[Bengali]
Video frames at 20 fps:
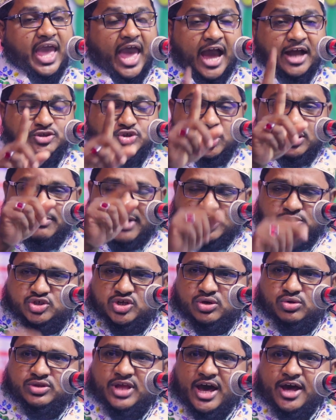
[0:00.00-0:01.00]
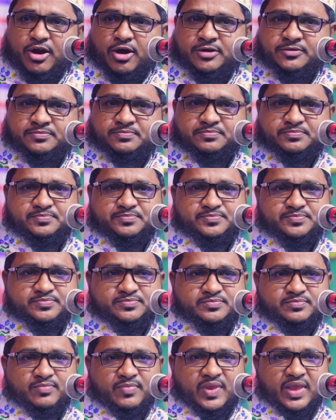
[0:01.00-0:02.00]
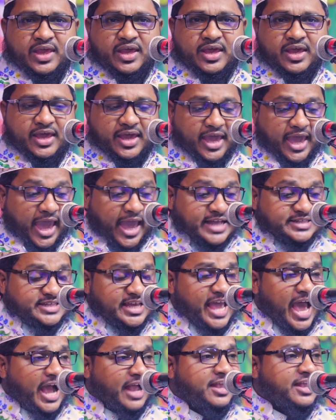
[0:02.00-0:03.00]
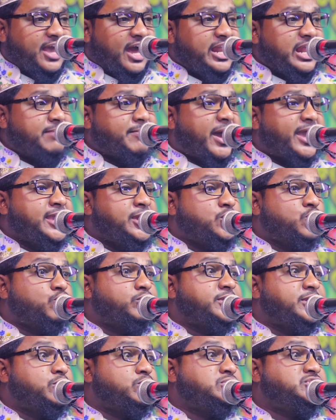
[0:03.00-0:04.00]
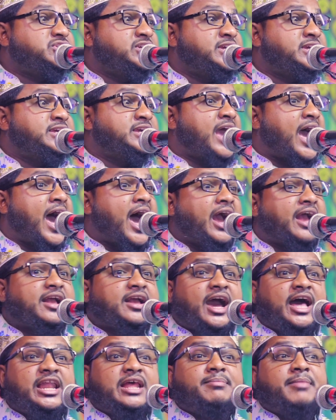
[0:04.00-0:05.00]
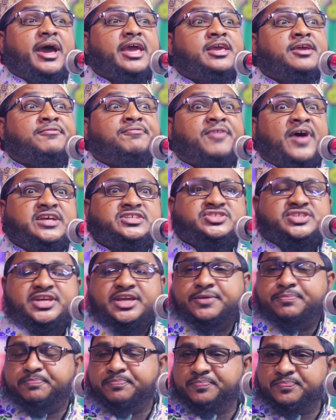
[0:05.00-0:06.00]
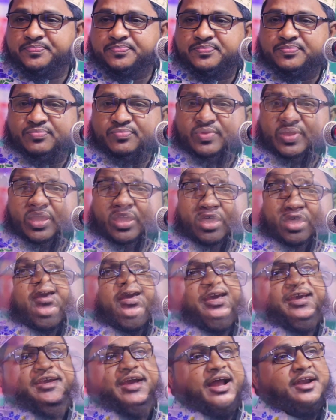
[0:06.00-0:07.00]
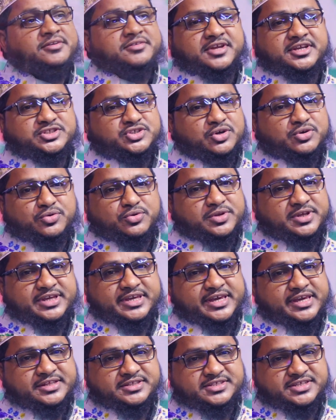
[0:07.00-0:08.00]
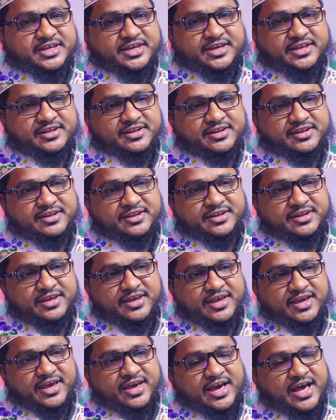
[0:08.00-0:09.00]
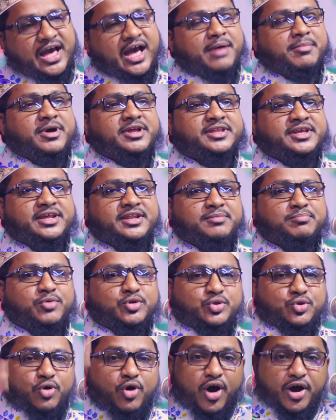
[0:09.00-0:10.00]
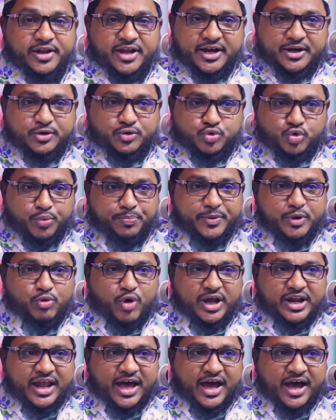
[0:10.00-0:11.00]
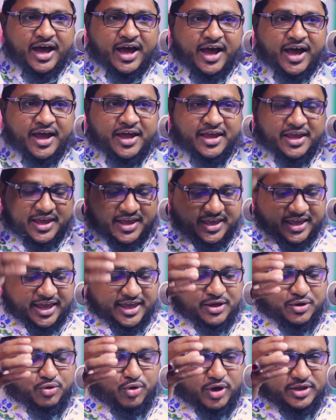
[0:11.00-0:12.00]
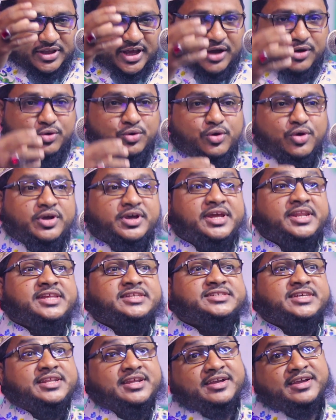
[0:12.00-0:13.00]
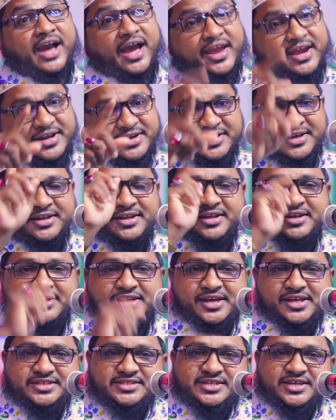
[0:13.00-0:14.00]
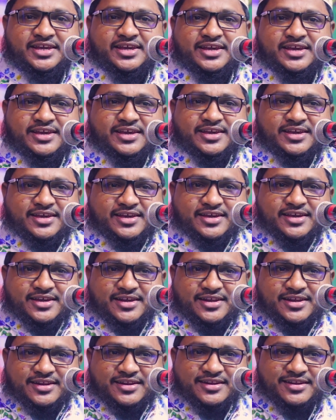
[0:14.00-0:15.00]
একজন মানুষের উদাহরণ এই যে এক কালেমাই রুটি রুচি এক কালেমাই ফাঁসি এই গানটা যখন গিয়েছেন আমাদের মতো অনেক টুপিওয়ালা এই কথাগুলোকে নিজের গায়ে টেনে নিয়েছেন